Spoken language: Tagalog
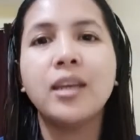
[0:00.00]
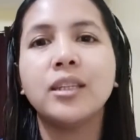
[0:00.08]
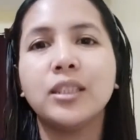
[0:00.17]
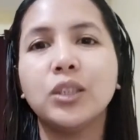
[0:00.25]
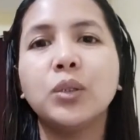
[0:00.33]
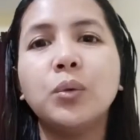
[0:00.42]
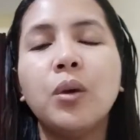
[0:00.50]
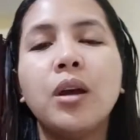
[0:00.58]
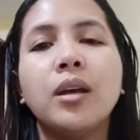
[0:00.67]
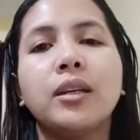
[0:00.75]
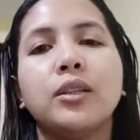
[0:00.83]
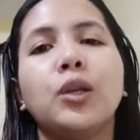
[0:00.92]
So,
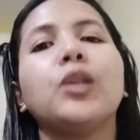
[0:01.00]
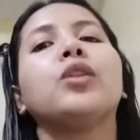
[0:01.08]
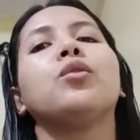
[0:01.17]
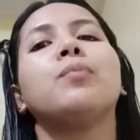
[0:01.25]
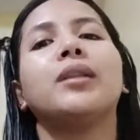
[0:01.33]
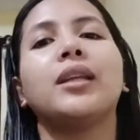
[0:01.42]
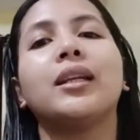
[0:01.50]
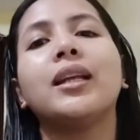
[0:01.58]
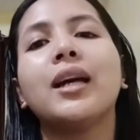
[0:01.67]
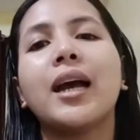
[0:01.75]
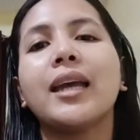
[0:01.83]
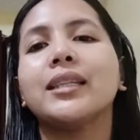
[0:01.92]
yun, dumating na
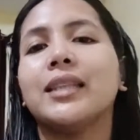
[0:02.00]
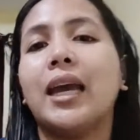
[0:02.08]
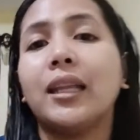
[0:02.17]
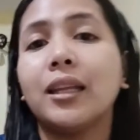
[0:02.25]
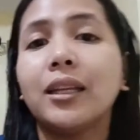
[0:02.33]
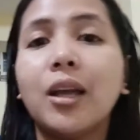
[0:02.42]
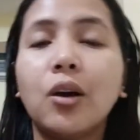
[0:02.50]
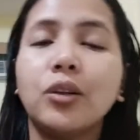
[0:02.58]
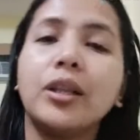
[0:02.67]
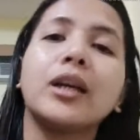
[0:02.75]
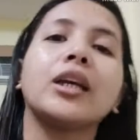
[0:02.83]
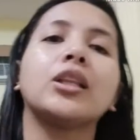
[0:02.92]
nga, excited ako,
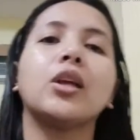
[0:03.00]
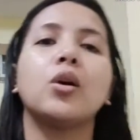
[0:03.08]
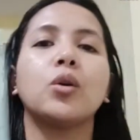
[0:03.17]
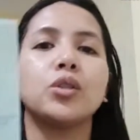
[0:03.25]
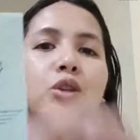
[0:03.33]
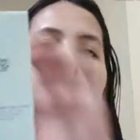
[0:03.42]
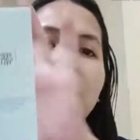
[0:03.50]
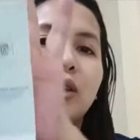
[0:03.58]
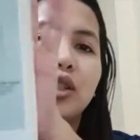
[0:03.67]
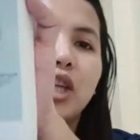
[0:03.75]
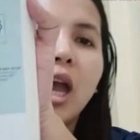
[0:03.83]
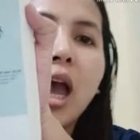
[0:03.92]
nakita ko sa eto
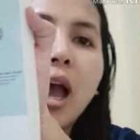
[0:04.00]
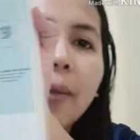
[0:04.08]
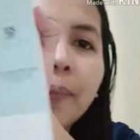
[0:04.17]
siya.